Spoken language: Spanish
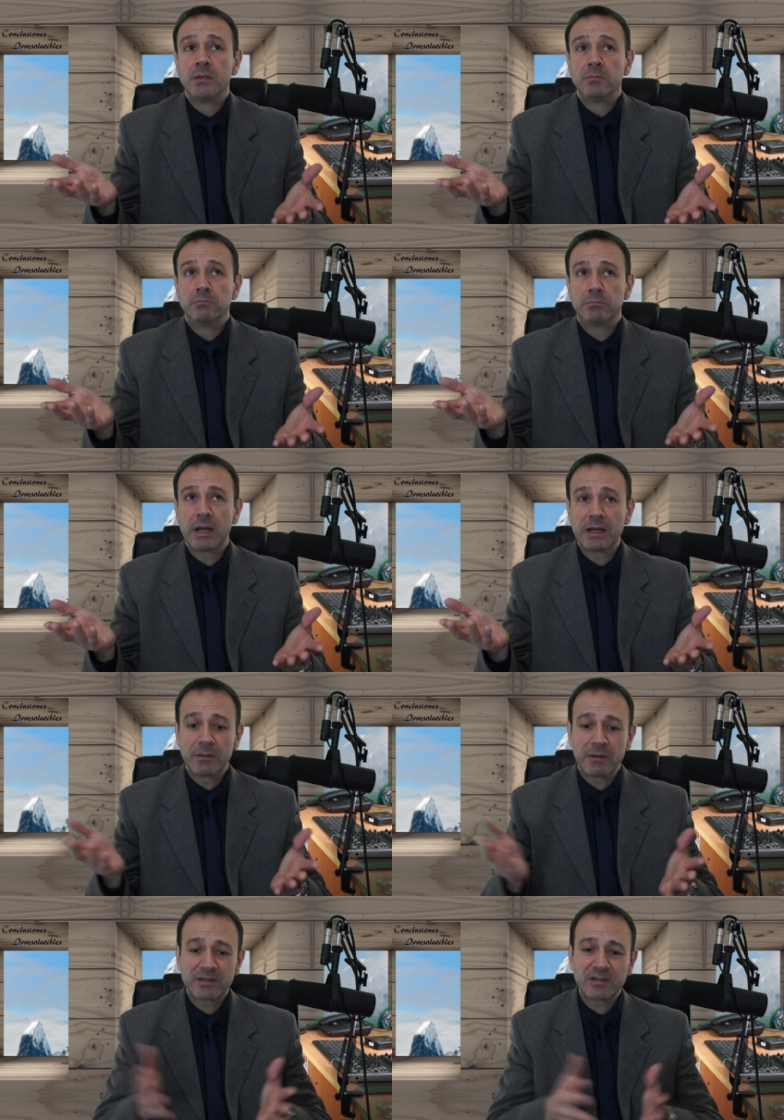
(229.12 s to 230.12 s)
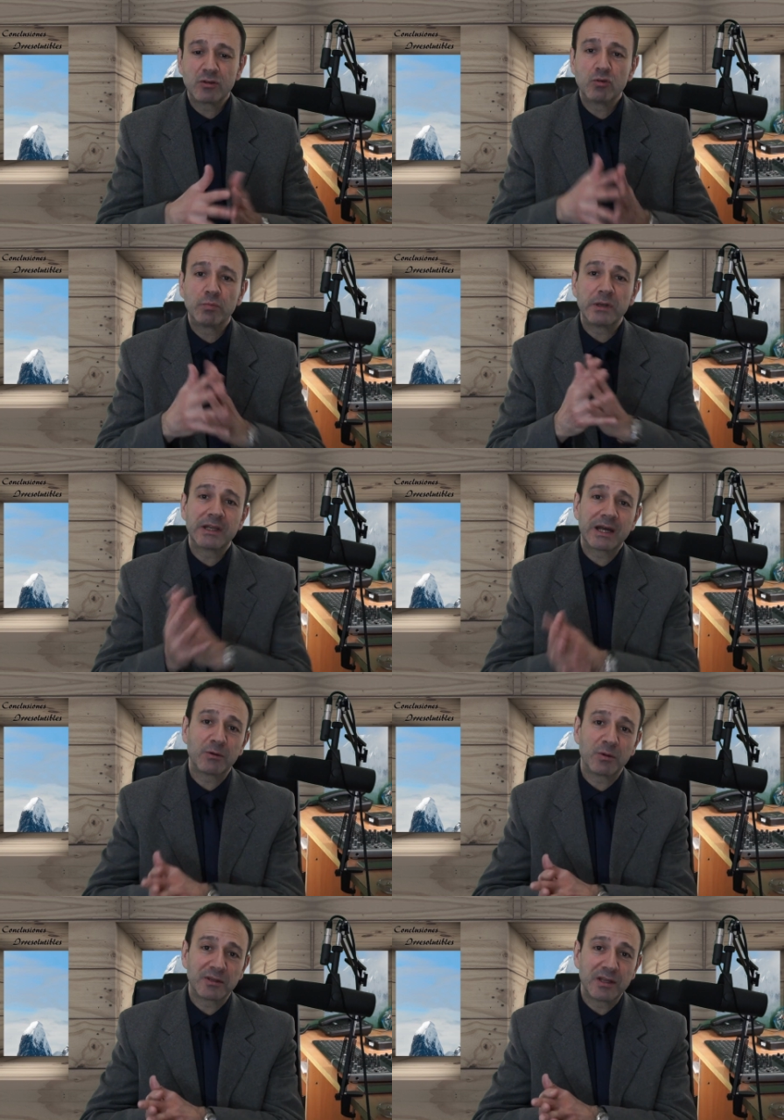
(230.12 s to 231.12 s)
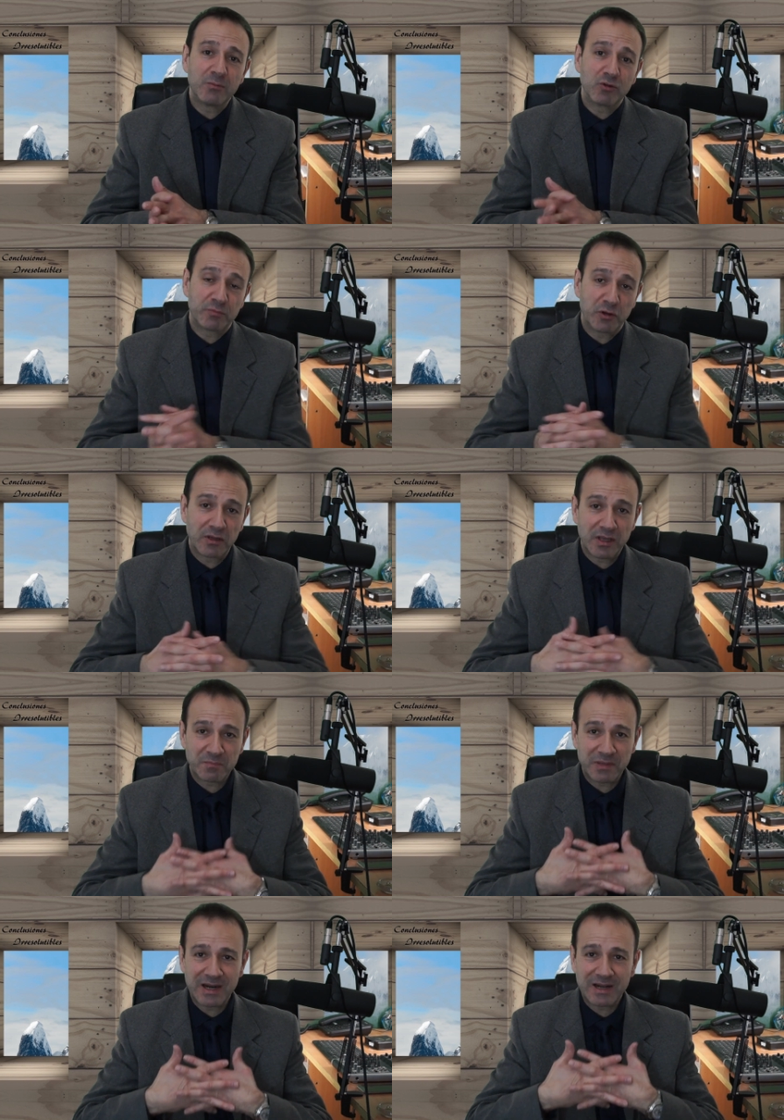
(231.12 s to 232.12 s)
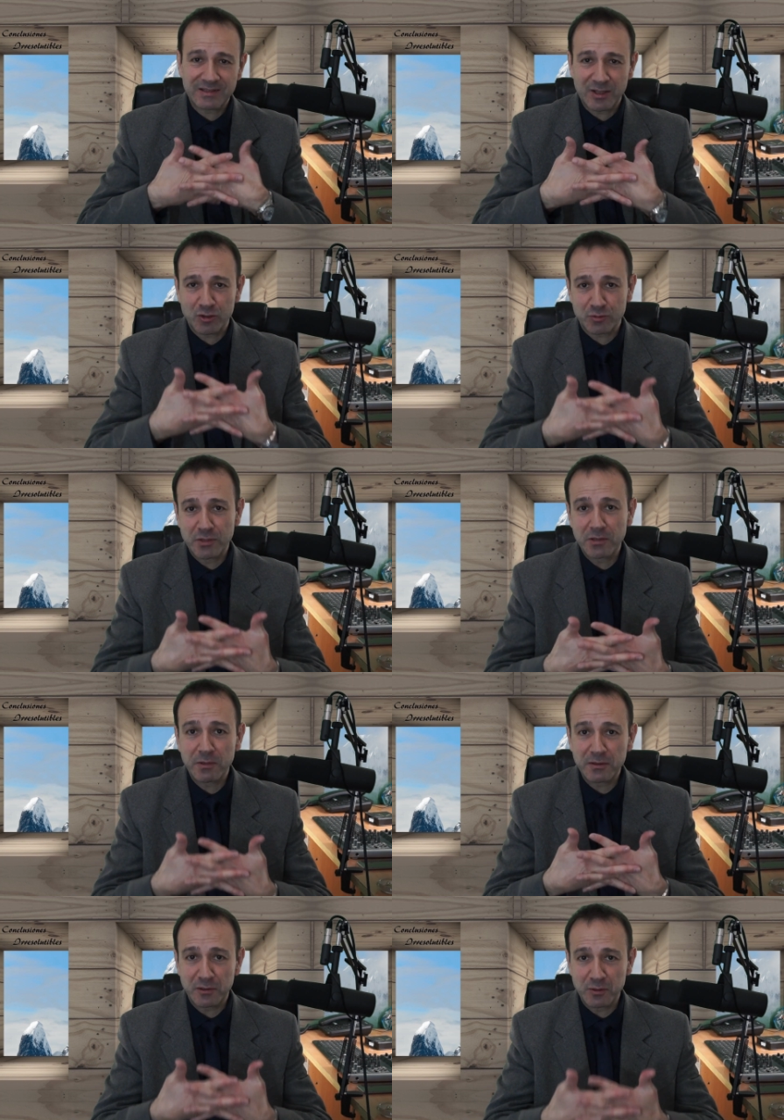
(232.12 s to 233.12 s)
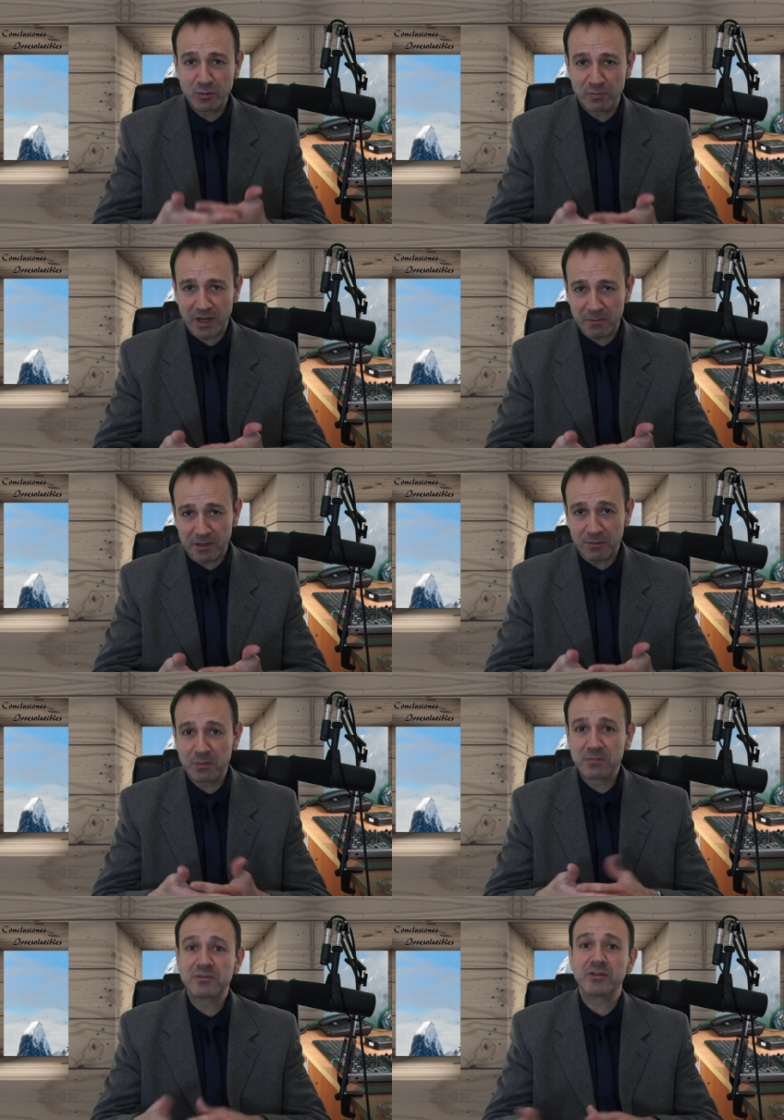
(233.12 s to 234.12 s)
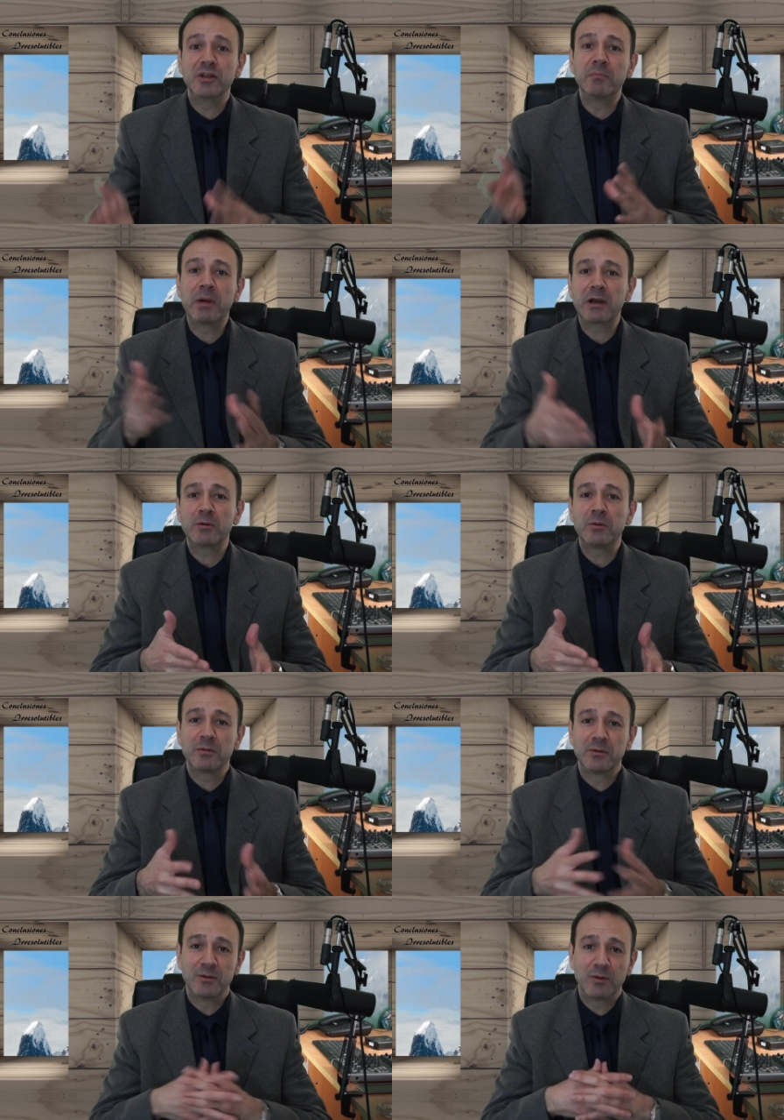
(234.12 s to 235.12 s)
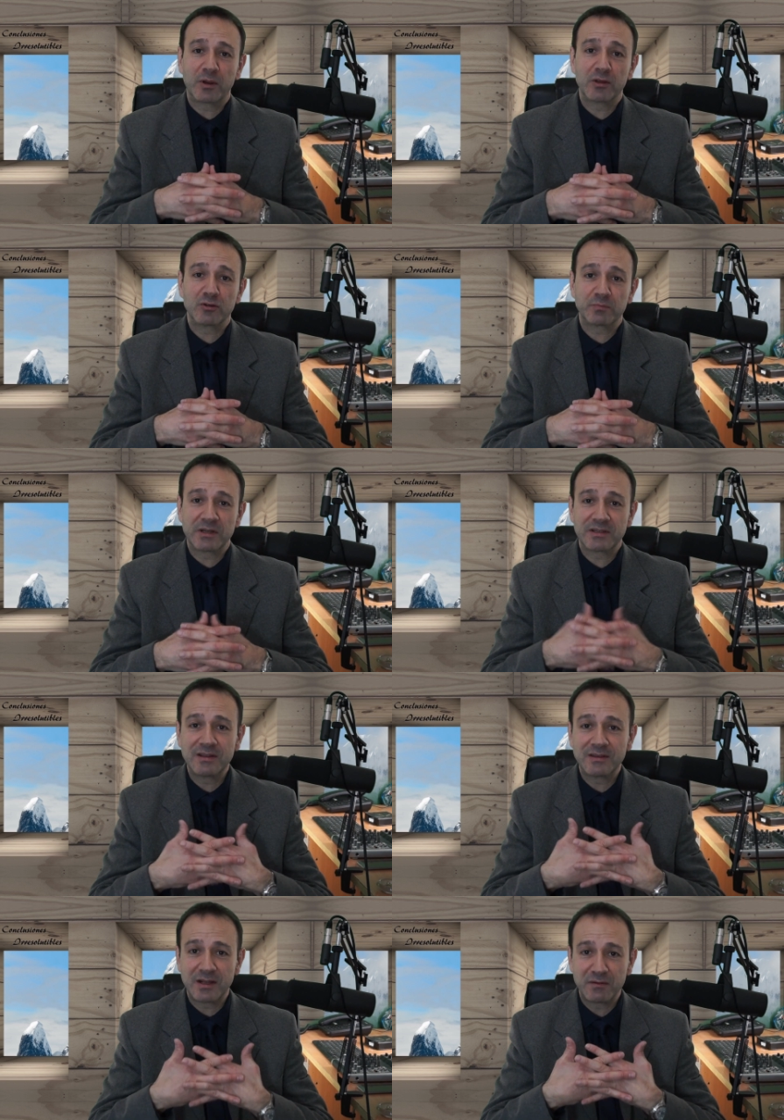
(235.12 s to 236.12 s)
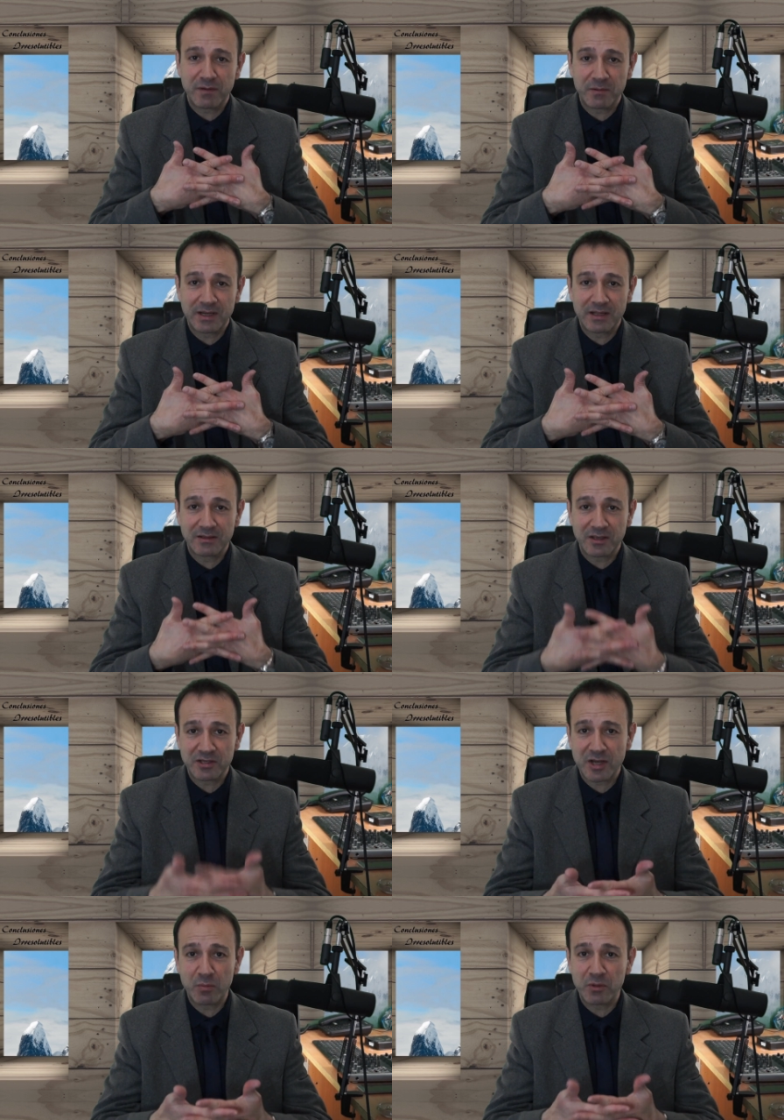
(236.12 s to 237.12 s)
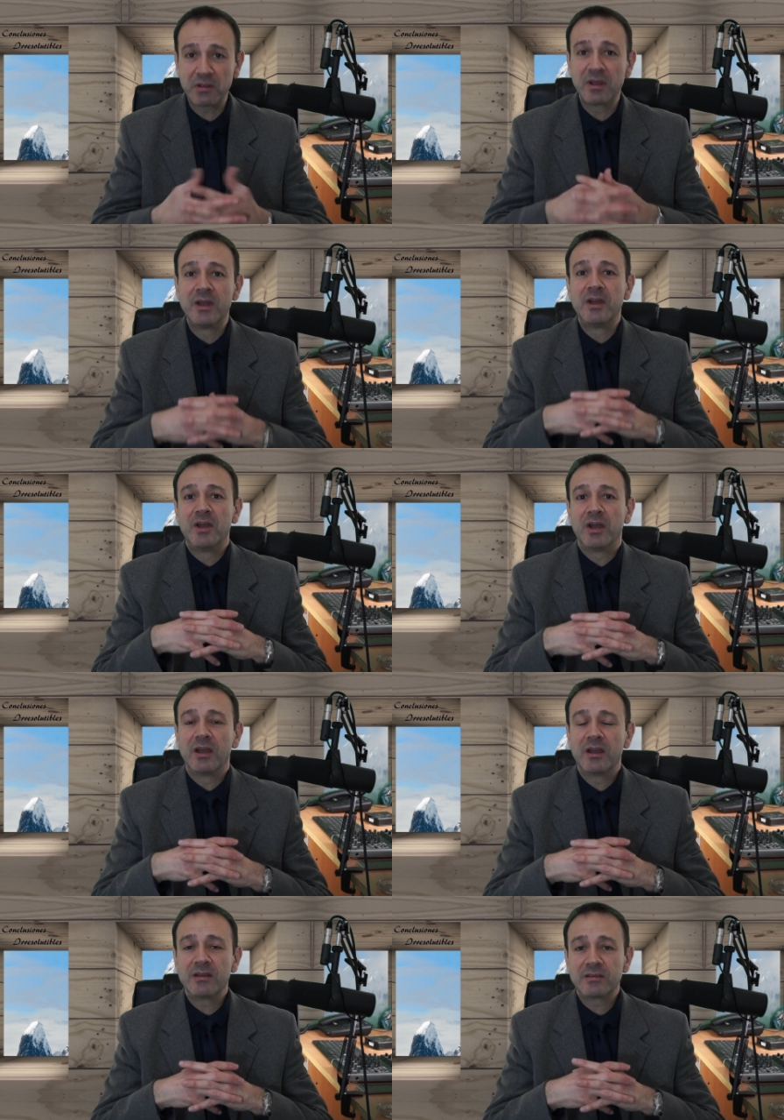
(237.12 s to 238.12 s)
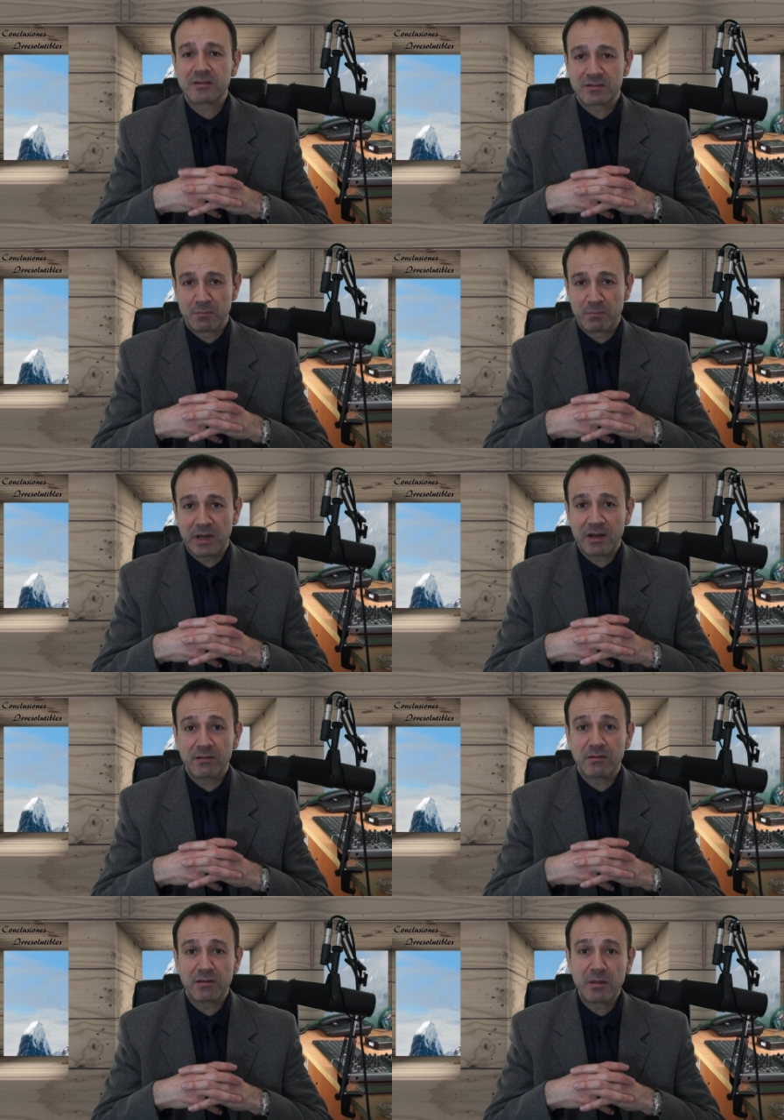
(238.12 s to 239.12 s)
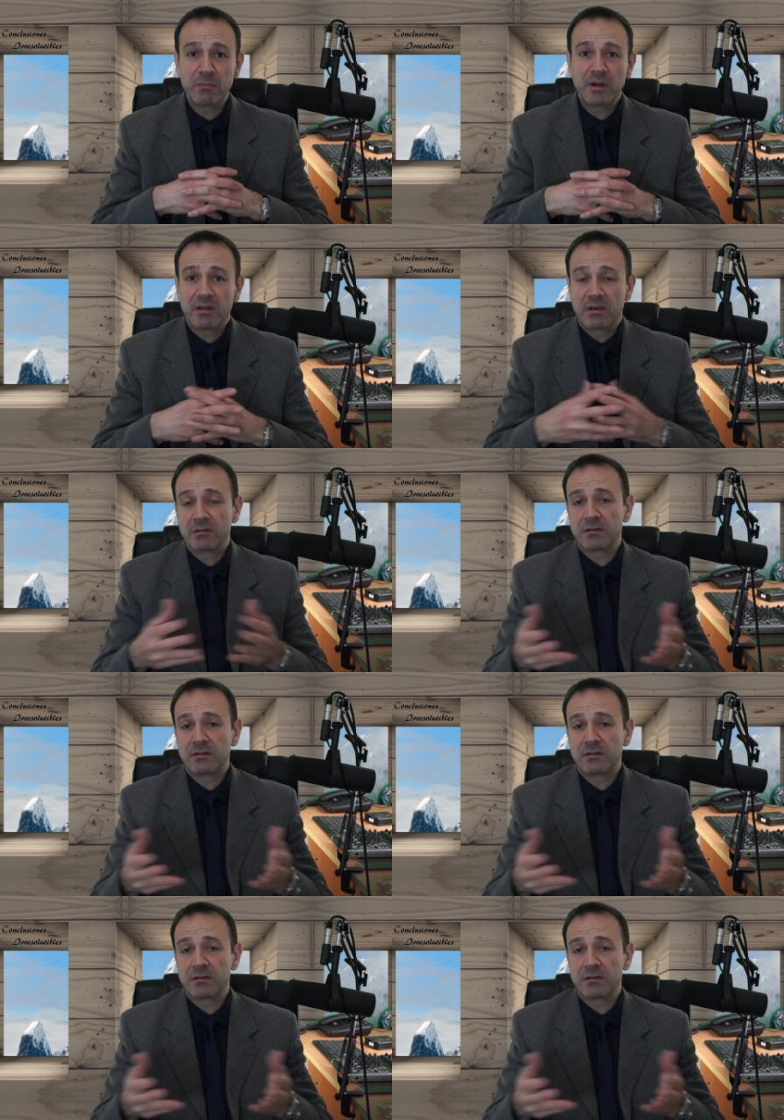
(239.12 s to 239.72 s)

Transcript: Vale, va a ser duplicar lo que tenemos, pero hay que esperar hasta 2021 para verlo. Sin embargo, lo que nos presenta el fabricante Xiaomi es para diciembre, es